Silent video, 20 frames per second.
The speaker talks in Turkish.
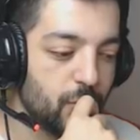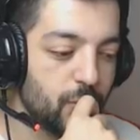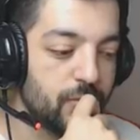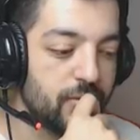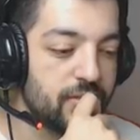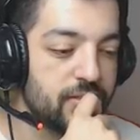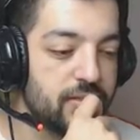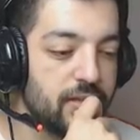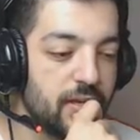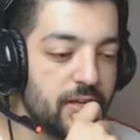
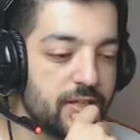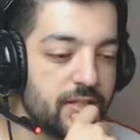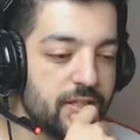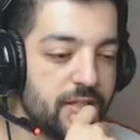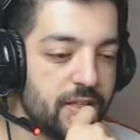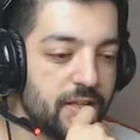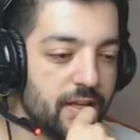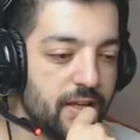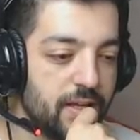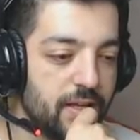Çok hızlı
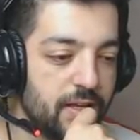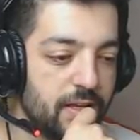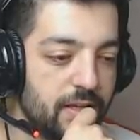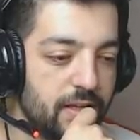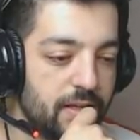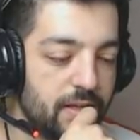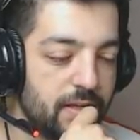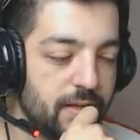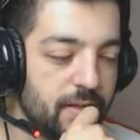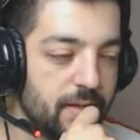açtı ya.
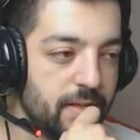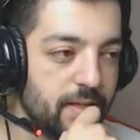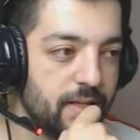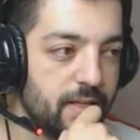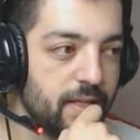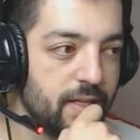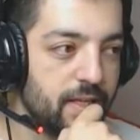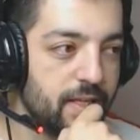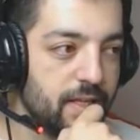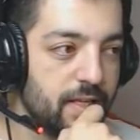
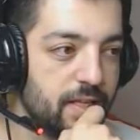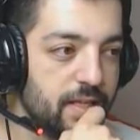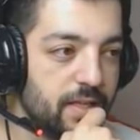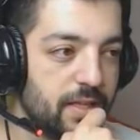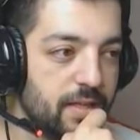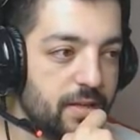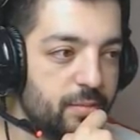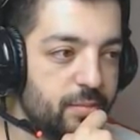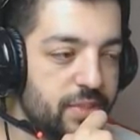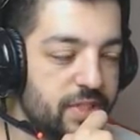
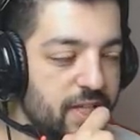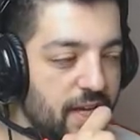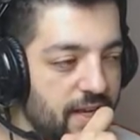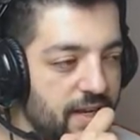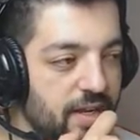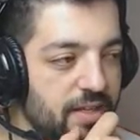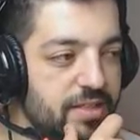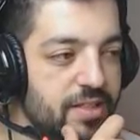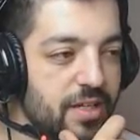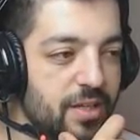Bir
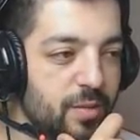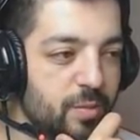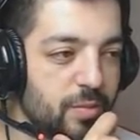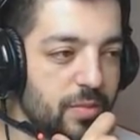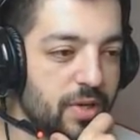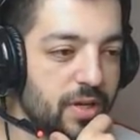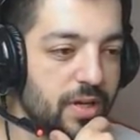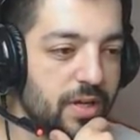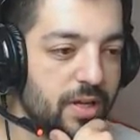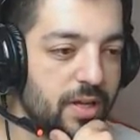tane açalım
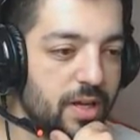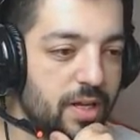mı?